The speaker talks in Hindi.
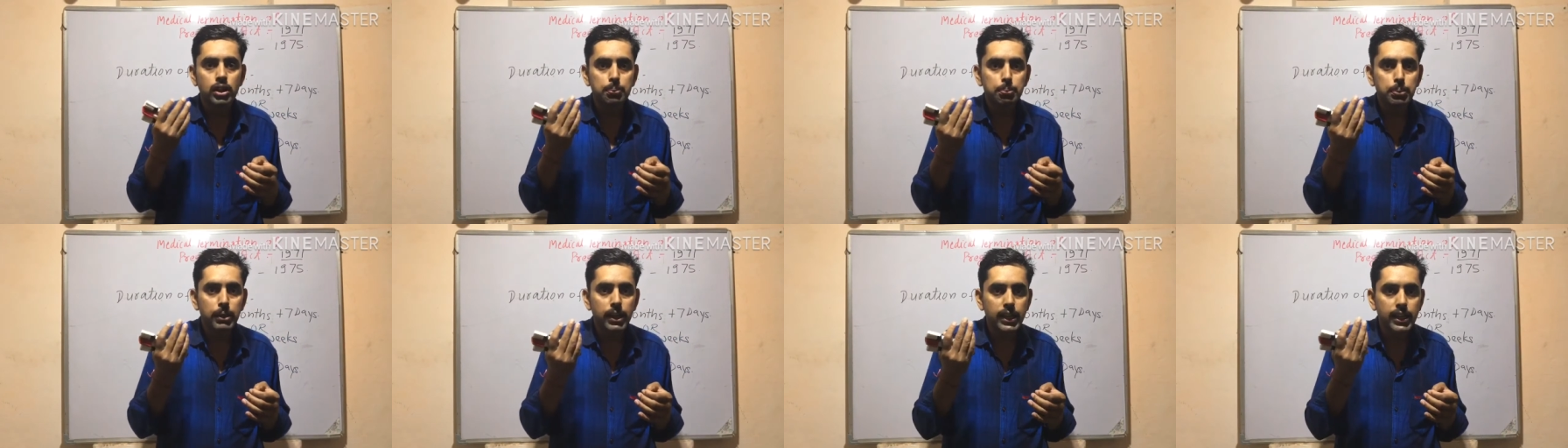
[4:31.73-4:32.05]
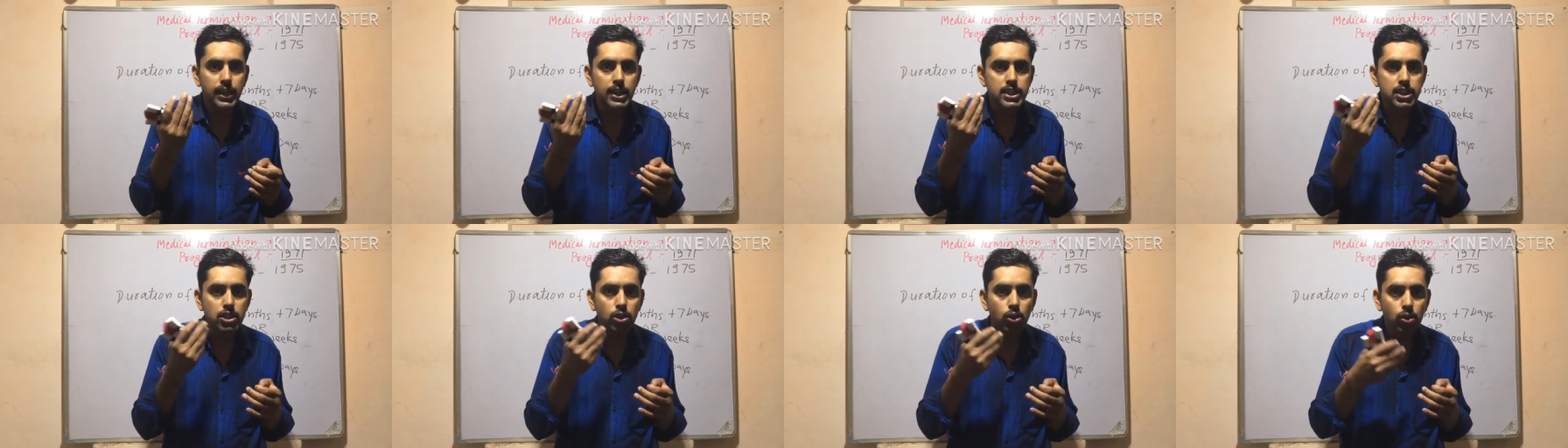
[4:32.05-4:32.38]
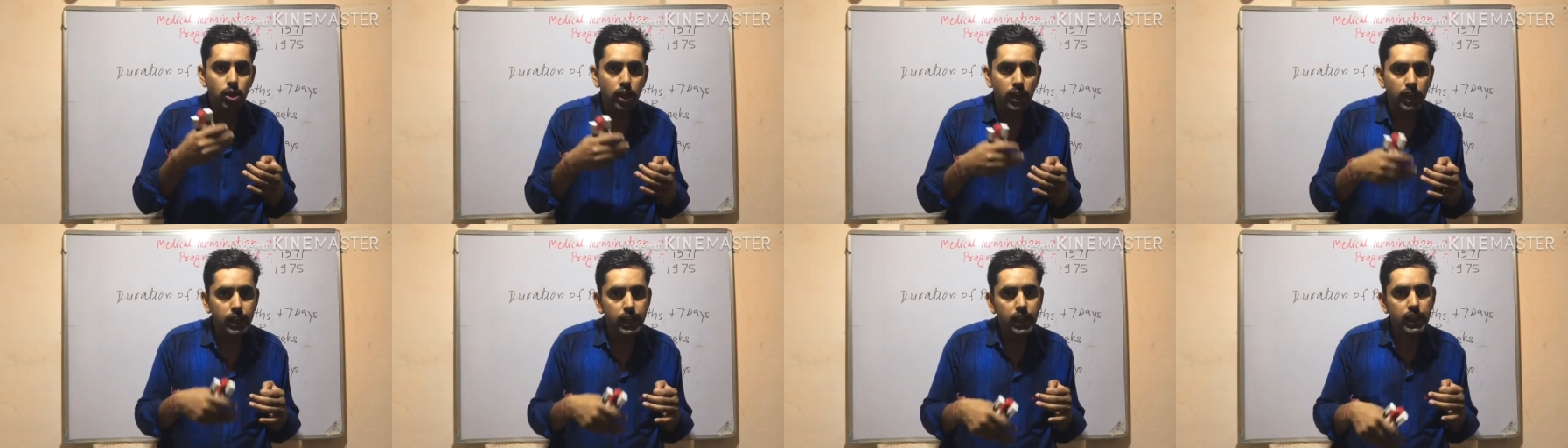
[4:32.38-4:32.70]
प्रेगनेंसी को
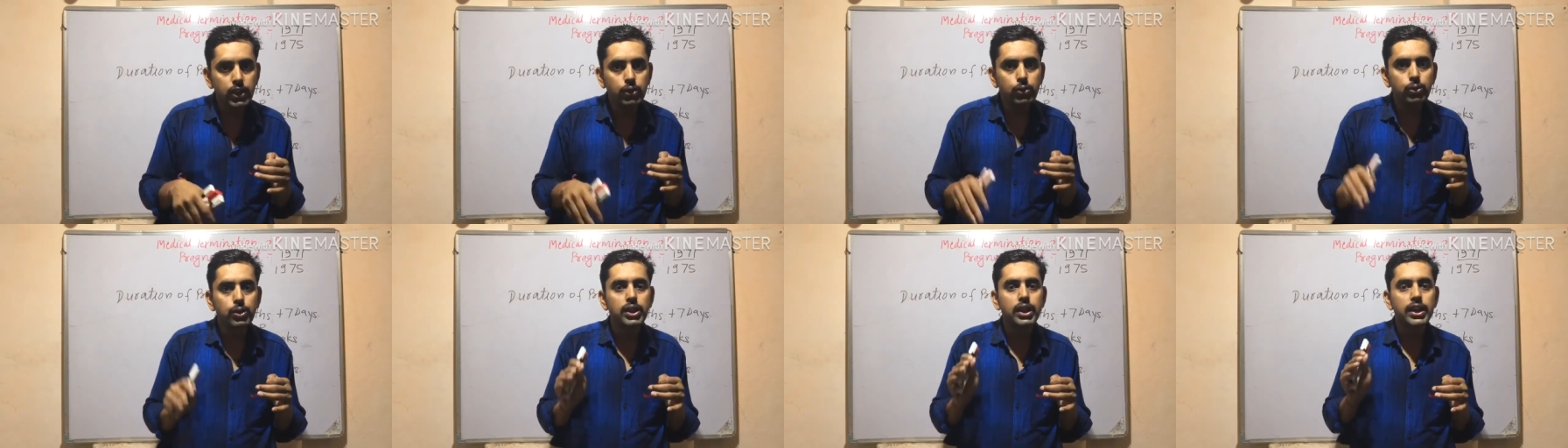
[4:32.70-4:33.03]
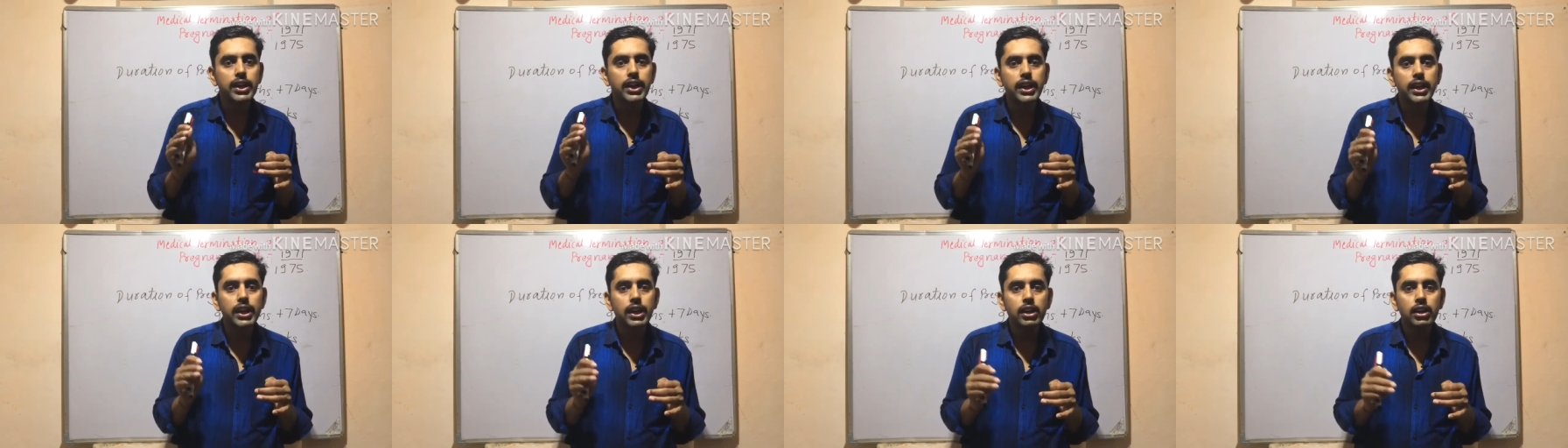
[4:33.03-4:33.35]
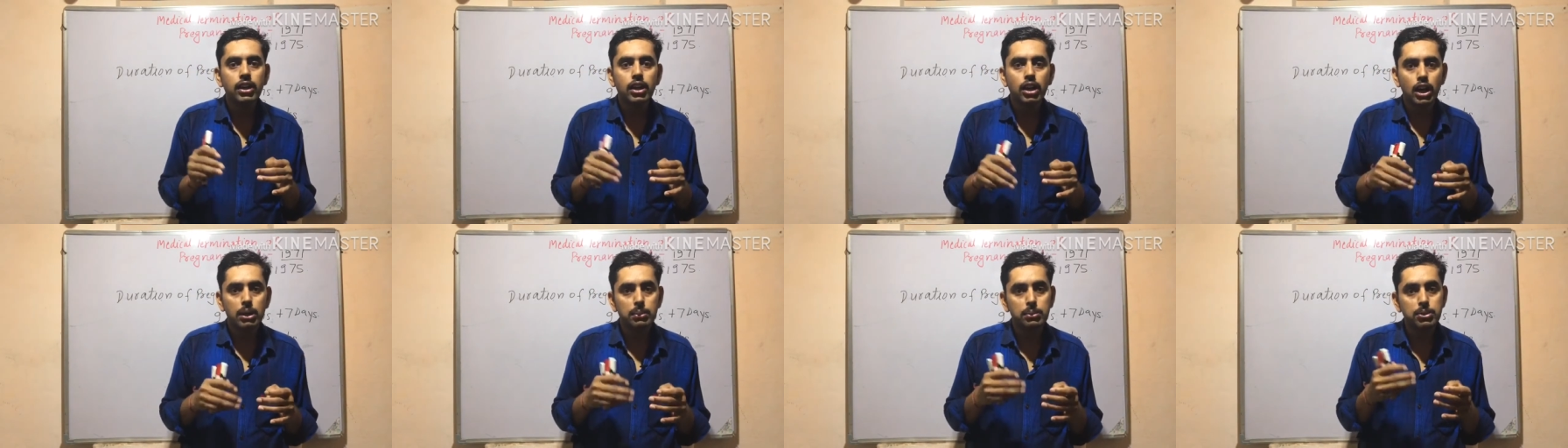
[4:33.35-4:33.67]
कंटिन्यू रखें
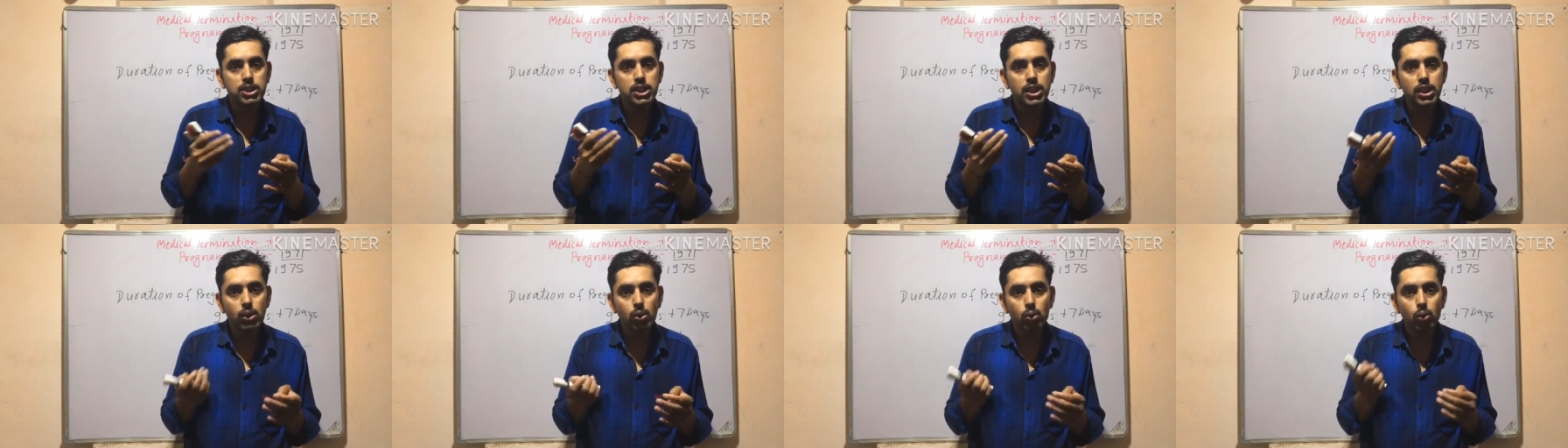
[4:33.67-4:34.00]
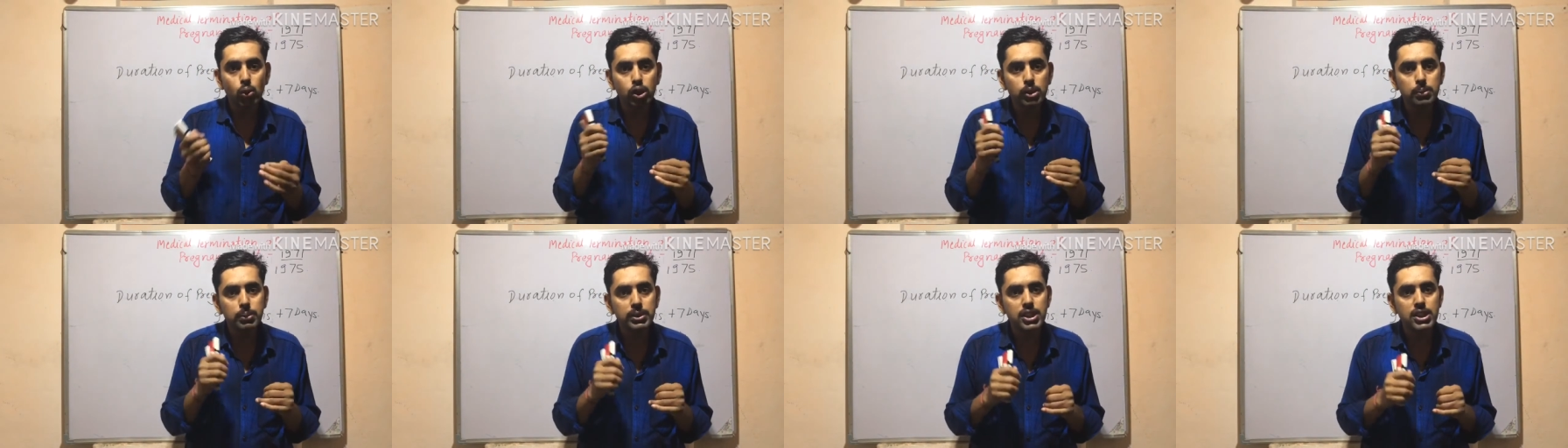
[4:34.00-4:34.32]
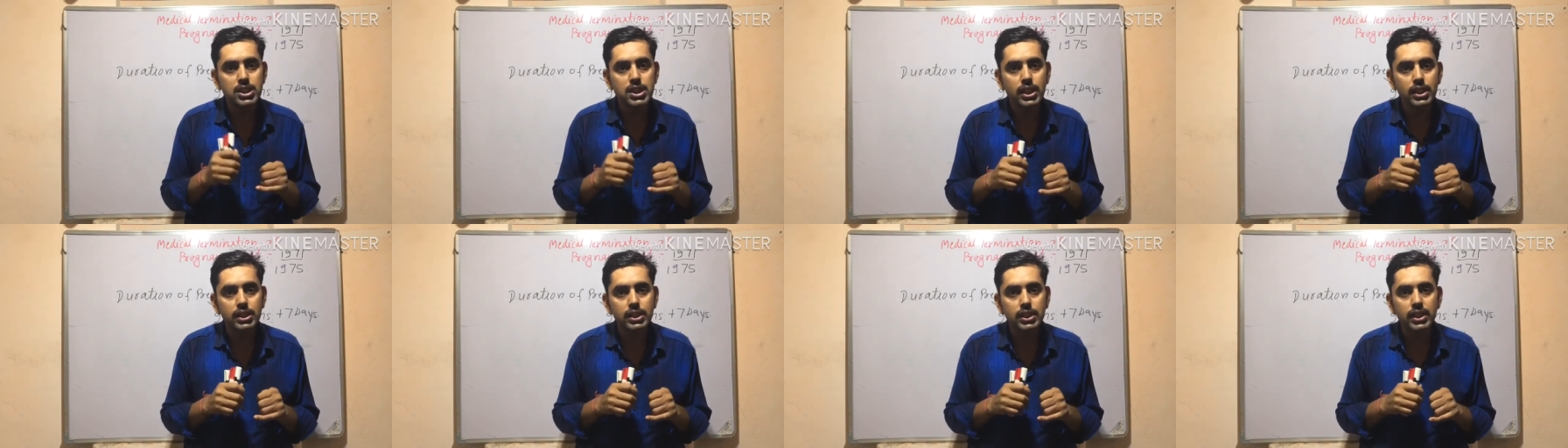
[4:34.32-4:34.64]
हम उसे रोक भी तो
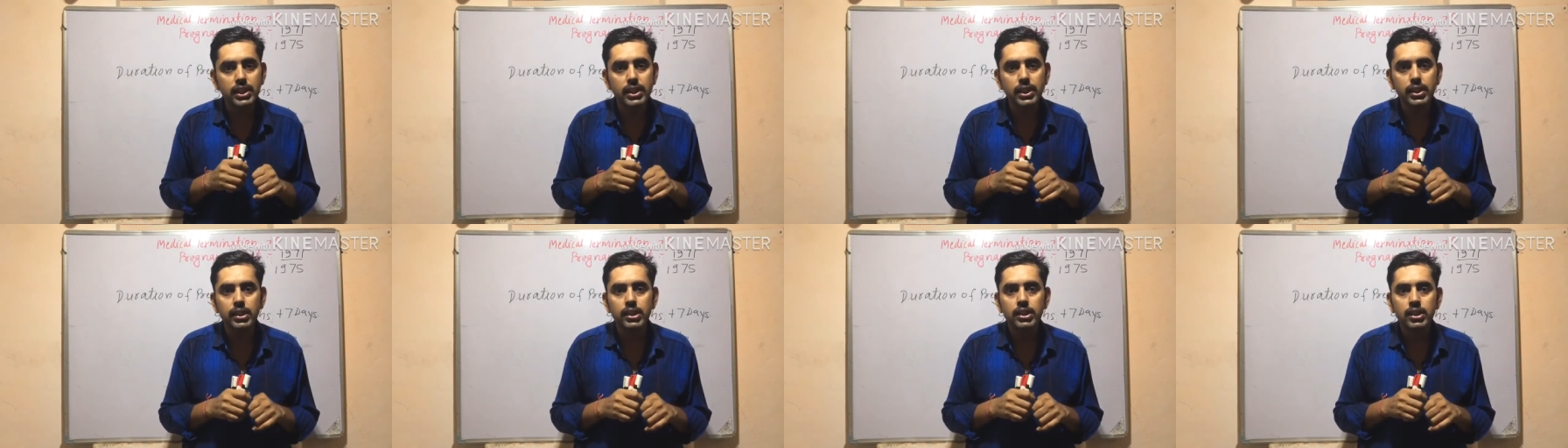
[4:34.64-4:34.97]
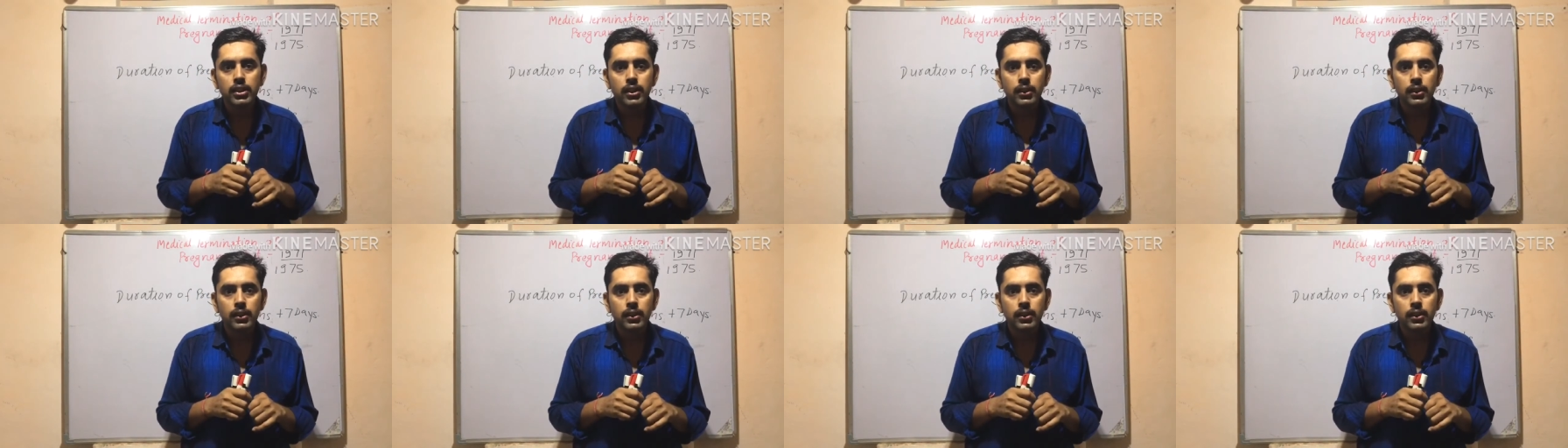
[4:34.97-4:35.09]
सकते हैं